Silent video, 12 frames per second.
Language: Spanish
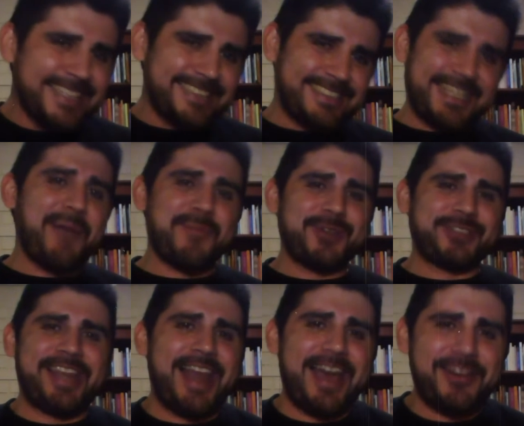Seamos
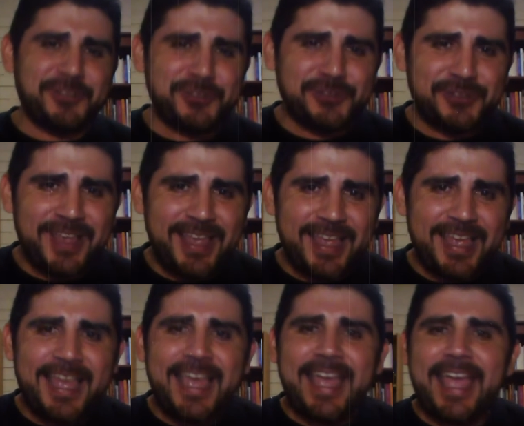claros,
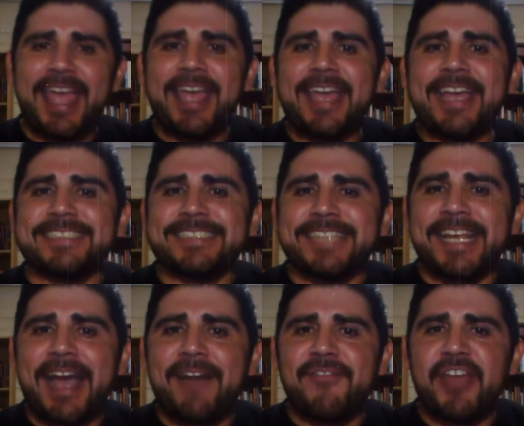ese
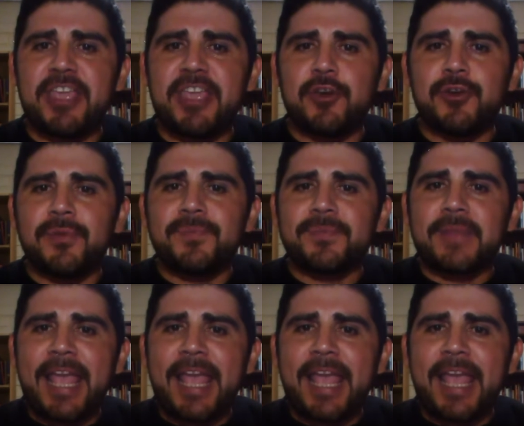cabello